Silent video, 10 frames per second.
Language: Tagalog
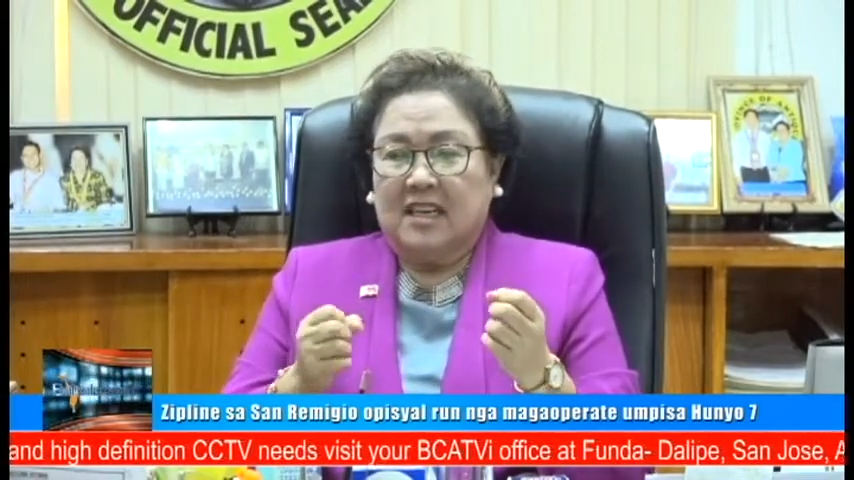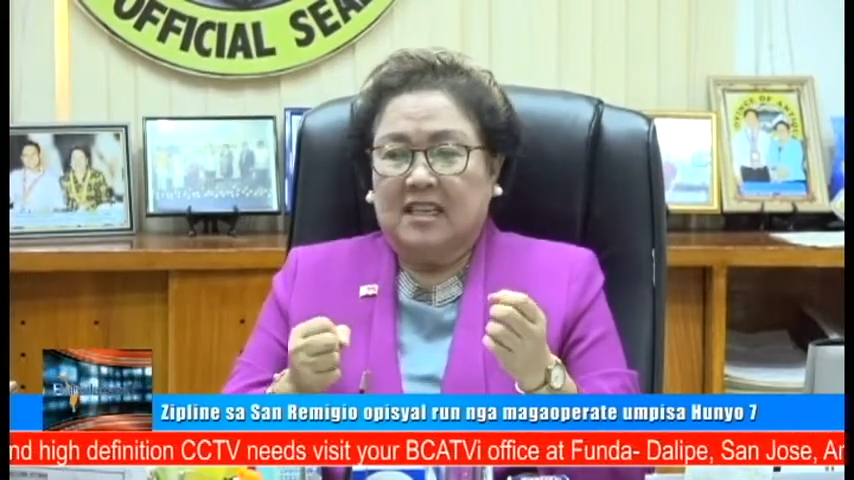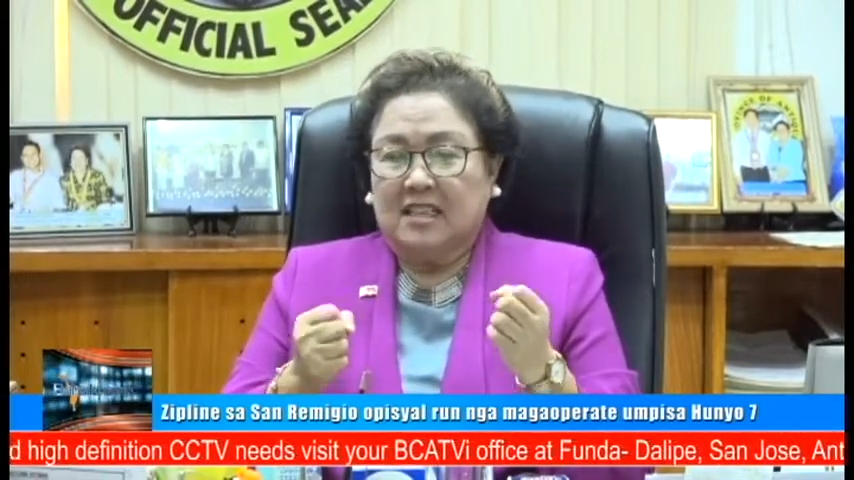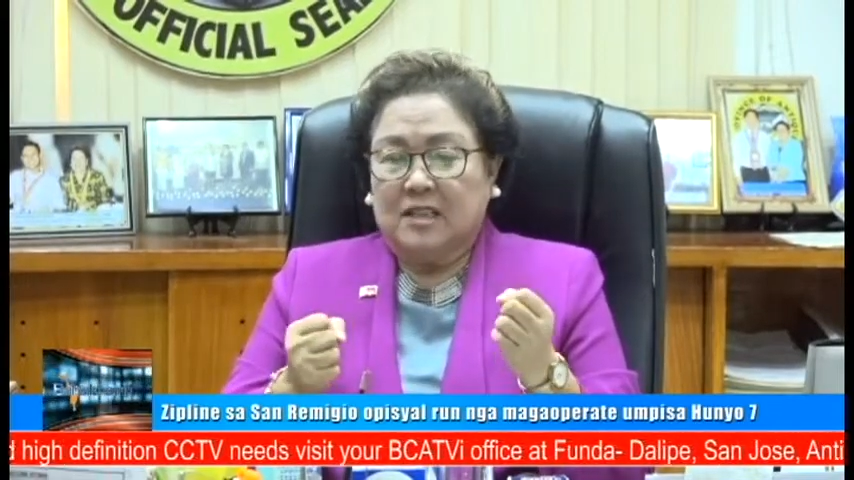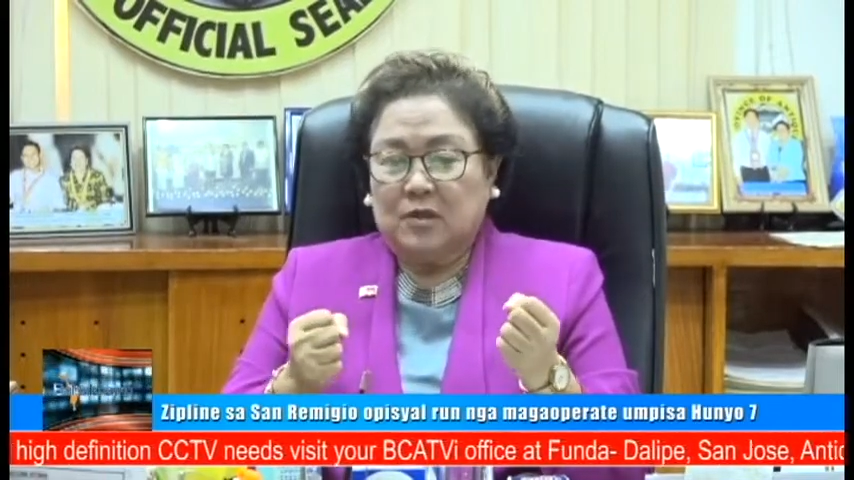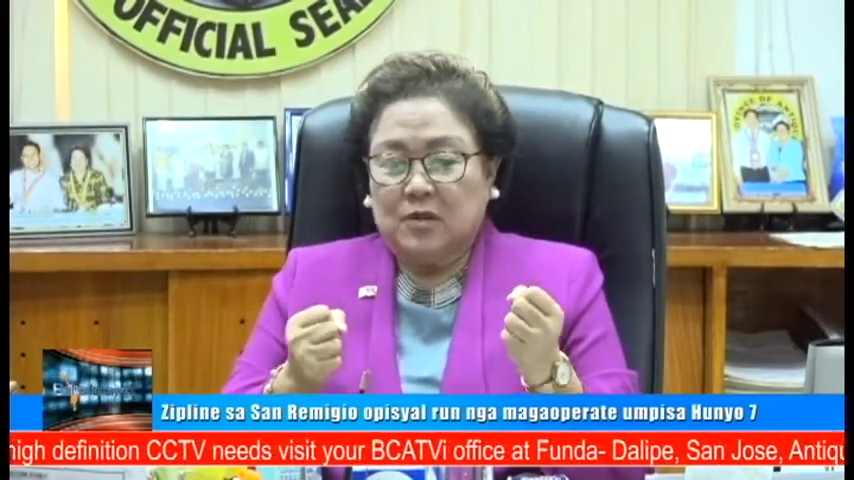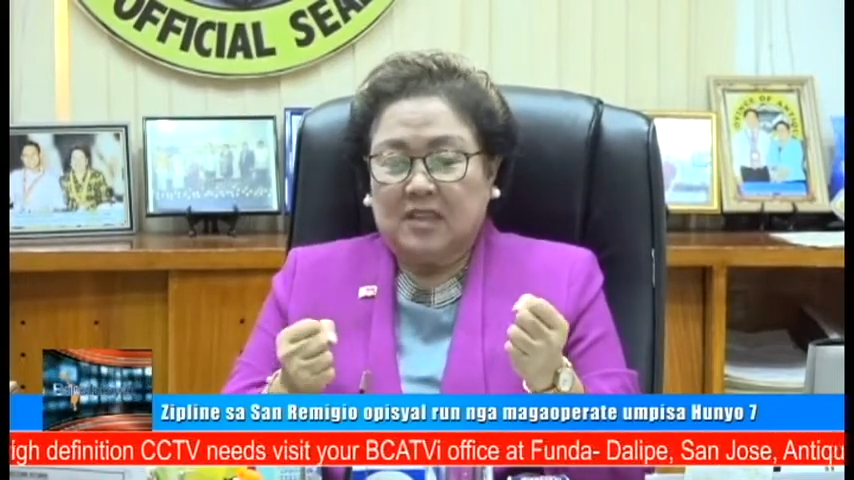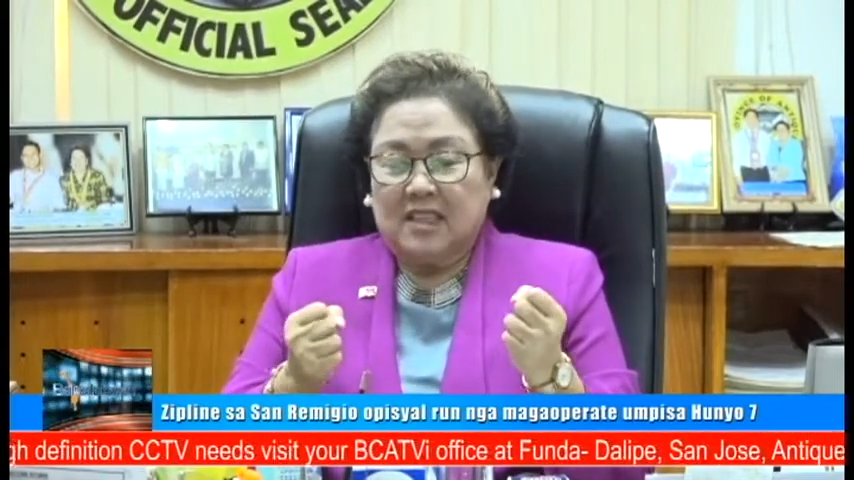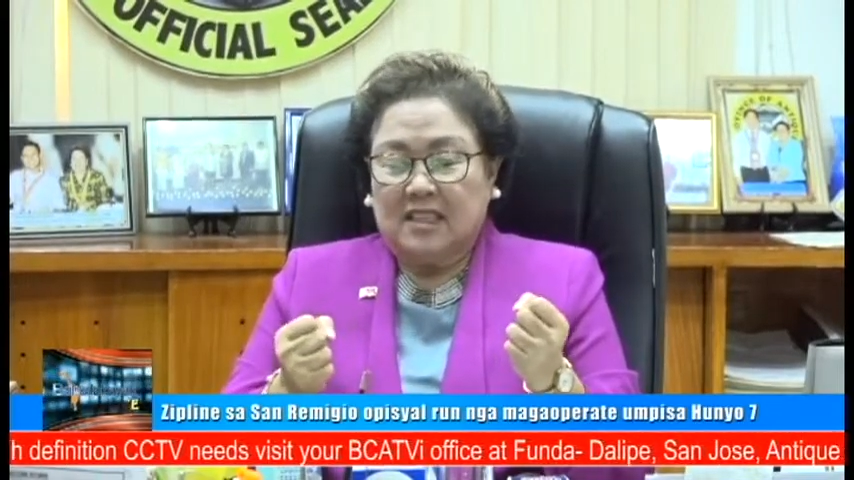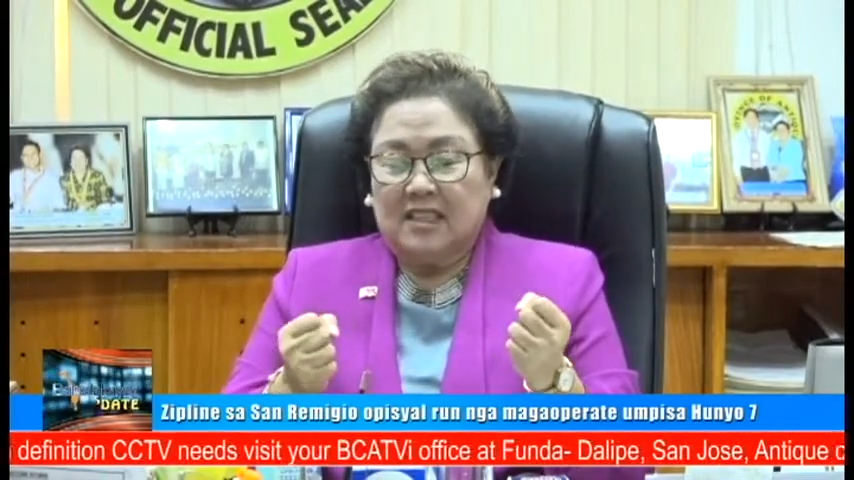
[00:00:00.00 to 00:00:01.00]
ang
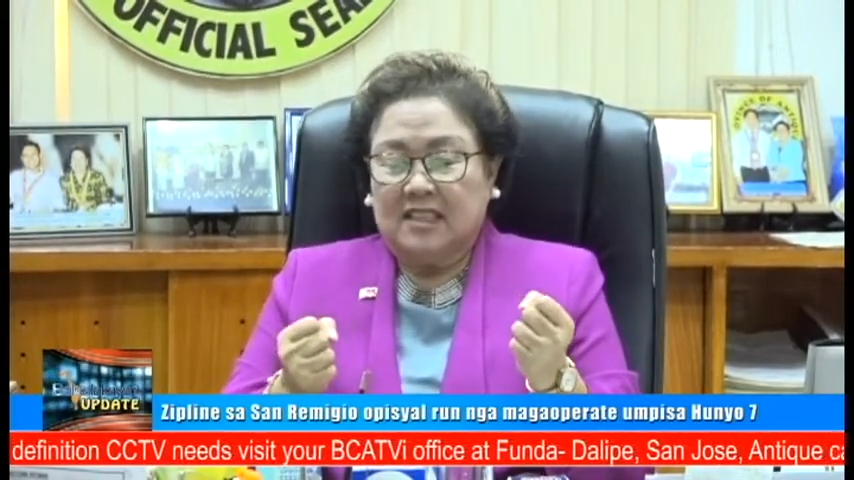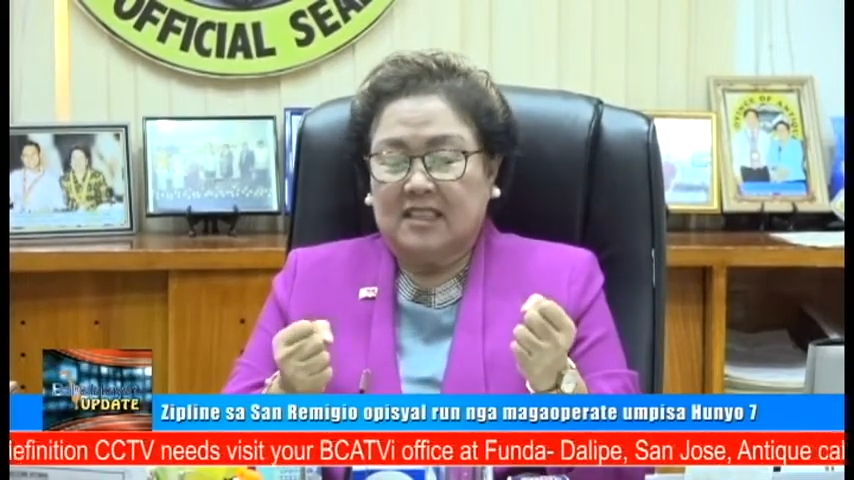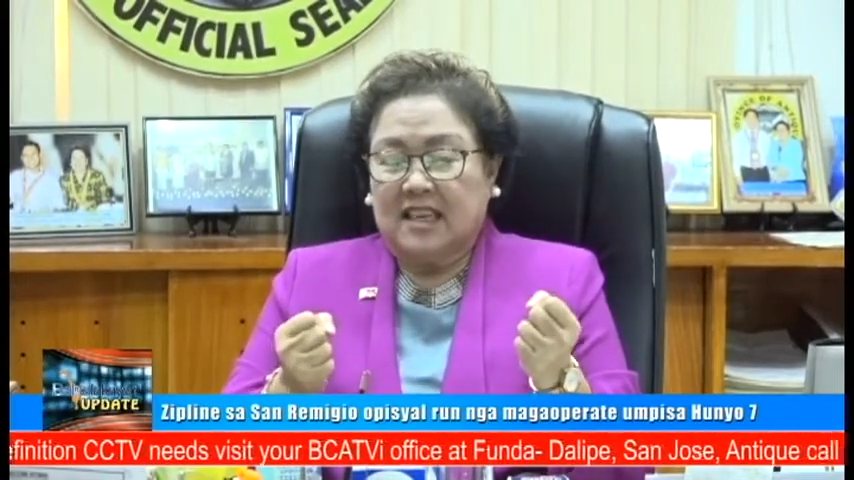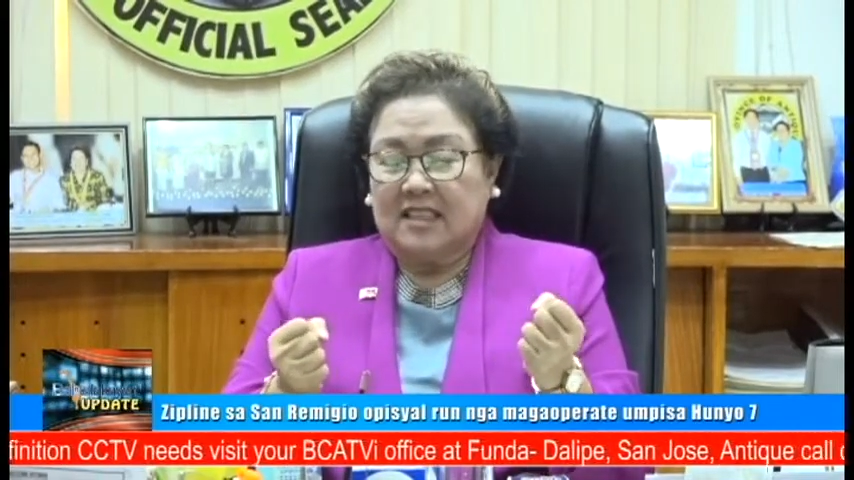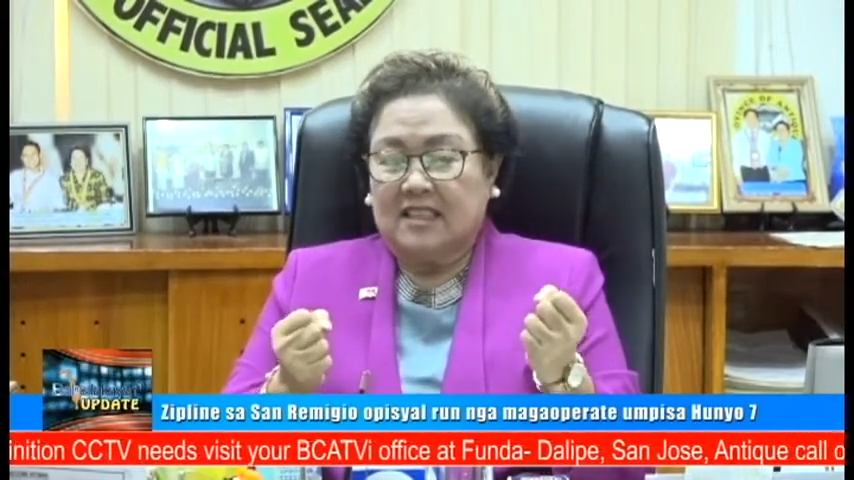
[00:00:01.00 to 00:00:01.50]
tension kang uh, ah,